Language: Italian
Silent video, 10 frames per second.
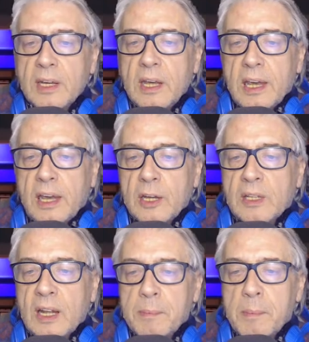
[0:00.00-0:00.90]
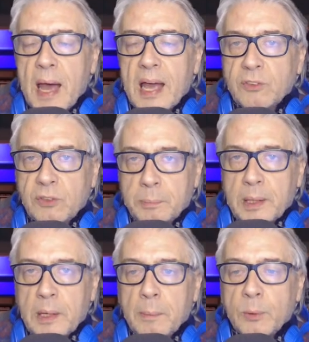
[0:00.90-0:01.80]
che getta le basi
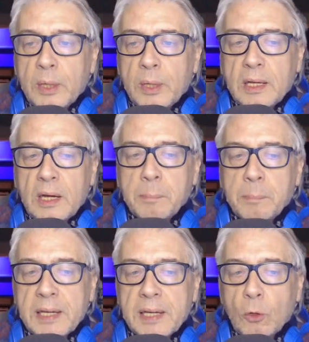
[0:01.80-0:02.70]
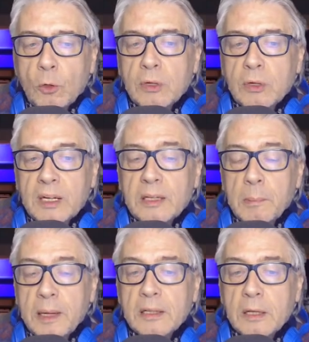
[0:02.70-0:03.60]
per punire Pechino sui
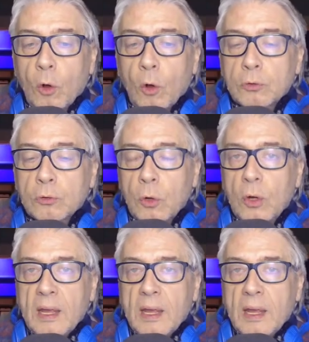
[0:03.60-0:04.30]
trattamenti contro